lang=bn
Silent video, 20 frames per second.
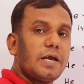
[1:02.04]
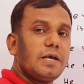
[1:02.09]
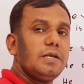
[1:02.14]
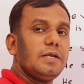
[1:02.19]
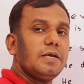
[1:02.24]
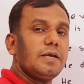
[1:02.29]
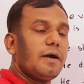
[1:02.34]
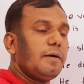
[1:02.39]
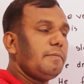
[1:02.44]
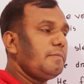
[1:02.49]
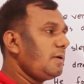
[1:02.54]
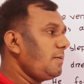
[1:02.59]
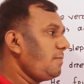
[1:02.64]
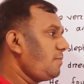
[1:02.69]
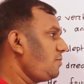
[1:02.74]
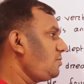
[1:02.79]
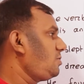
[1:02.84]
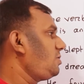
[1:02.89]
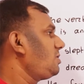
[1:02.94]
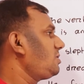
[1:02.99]
দেখলেই আমরা
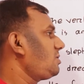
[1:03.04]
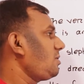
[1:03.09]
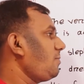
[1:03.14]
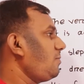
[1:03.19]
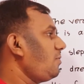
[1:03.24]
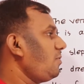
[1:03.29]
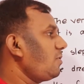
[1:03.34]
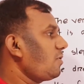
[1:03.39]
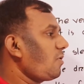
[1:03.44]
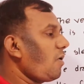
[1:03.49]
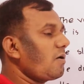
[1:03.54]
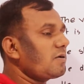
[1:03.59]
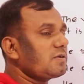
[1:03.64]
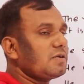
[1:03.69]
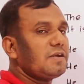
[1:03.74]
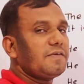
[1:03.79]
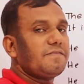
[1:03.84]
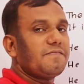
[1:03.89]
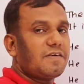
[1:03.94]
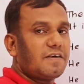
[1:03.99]
বুঝে যাব
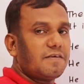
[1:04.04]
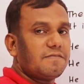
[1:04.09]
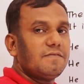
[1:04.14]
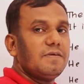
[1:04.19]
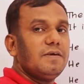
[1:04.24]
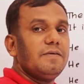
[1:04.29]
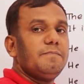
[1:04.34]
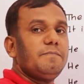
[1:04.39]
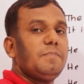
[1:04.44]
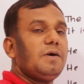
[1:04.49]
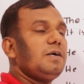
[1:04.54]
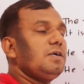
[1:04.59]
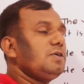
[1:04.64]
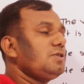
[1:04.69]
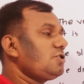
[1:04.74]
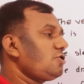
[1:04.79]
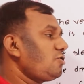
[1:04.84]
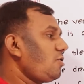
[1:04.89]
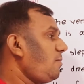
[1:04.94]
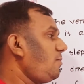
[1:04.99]
কগনিট ভার্ব বা
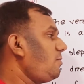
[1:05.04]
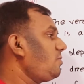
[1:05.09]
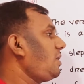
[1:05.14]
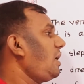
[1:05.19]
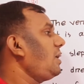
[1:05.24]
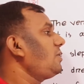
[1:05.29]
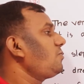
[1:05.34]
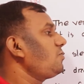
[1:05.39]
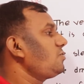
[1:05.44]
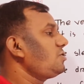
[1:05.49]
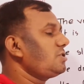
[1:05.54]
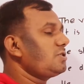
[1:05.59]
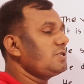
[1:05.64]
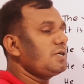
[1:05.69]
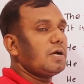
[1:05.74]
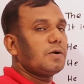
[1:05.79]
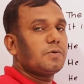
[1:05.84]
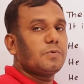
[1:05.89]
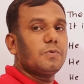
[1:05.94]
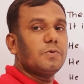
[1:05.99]
সমধাতু
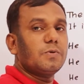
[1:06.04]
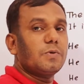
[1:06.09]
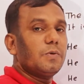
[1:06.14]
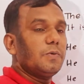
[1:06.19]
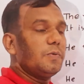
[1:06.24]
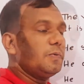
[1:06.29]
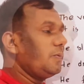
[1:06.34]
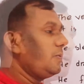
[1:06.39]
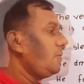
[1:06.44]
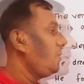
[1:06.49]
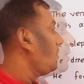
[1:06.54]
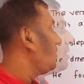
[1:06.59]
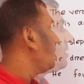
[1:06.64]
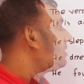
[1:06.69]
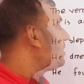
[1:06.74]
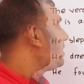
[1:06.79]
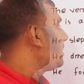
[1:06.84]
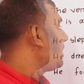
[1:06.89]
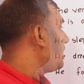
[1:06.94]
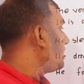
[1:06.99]
ক্রিয়া কোনগুলো
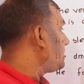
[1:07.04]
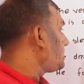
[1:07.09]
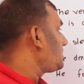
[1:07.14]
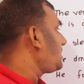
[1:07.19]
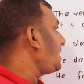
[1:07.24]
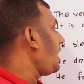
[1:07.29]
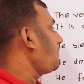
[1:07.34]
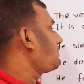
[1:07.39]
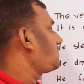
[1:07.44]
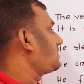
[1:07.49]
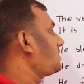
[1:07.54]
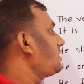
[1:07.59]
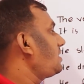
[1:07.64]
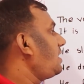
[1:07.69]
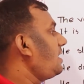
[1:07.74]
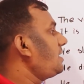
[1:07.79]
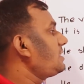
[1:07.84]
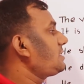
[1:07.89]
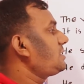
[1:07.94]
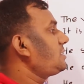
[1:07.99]
হি স্ল্যাপড
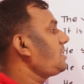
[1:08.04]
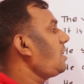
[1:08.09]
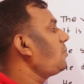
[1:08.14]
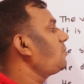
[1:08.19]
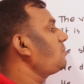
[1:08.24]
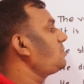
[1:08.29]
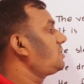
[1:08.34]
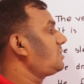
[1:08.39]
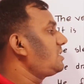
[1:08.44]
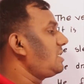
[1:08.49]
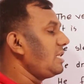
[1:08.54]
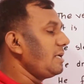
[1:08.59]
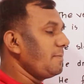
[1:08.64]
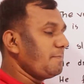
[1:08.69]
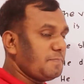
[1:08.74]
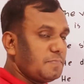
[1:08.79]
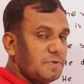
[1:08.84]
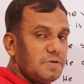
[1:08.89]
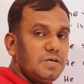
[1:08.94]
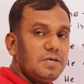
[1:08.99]
এ সাউন্ড
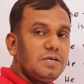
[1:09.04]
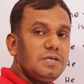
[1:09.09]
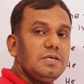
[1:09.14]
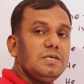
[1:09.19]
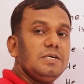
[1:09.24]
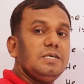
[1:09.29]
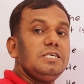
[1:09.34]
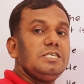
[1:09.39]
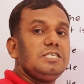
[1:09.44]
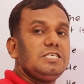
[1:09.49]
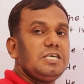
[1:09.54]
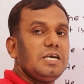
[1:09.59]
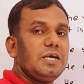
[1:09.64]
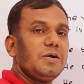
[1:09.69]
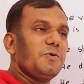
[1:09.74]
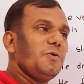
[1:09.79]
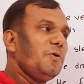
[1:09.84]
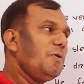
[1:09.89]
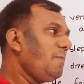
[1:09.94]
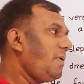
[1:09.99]
স্লিপ সে
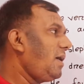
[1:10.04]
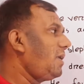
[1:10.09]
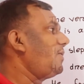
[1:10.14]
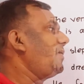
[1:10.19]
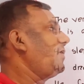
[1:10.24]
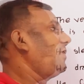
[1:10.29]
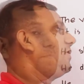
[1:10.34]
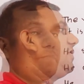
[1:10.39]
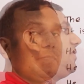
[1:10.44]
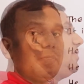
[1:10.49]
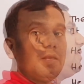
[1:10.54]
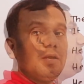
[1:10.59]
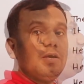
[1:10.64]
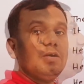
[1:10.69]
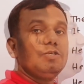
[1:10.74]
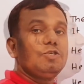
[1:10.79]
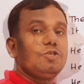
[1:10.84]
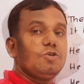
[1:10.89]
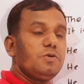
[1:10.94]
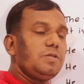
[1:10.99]
ঘুমালো
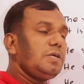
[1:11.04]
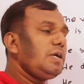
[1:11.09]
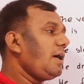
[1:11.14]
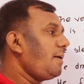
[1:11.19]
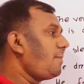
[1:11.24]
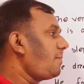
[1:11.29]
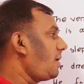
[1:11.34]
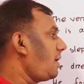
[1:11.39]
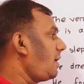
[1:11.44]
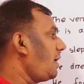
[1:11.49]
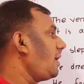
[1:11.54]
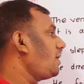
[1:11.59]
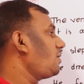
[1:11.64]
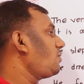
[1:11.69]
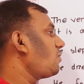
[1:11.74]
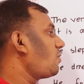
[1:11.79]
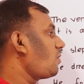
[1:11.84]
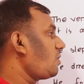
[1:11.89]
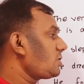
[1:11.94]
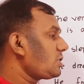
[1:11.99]
যদি আমরা
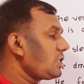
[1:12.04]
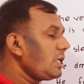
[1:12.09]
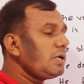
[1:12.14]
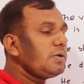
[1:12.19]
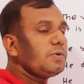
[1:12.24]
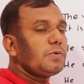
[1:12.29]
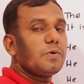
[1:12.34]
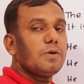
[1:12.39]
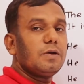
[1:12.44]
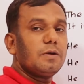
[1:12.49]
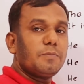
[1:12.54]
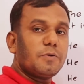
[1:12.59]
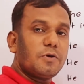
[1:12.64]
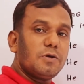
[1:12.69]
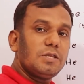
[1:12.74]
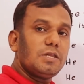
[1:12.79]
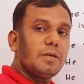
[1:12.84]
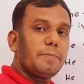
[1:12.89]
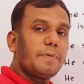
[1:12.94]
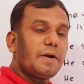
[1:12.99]
একটু রসালু করে
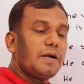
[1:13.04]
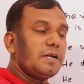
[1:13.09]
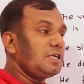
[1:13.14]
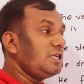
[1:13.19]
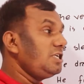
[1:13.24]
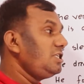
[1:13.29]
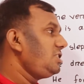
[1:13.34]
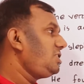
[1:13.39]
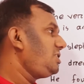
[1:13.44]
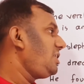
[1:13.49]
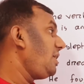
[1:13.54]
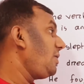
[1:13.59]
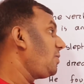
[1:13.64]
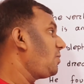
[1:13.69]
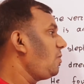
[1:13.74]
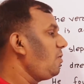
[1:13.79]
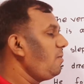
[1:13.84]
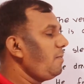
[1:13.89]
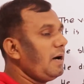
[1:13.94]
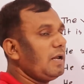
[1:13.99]
বলতে পারি সে
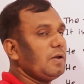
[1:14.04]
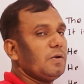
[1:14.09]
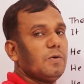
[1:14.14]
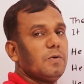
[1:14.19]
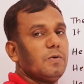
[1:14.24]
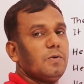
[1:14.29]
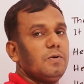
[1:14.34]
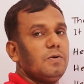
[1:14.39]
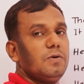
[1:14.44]
ঘুমালো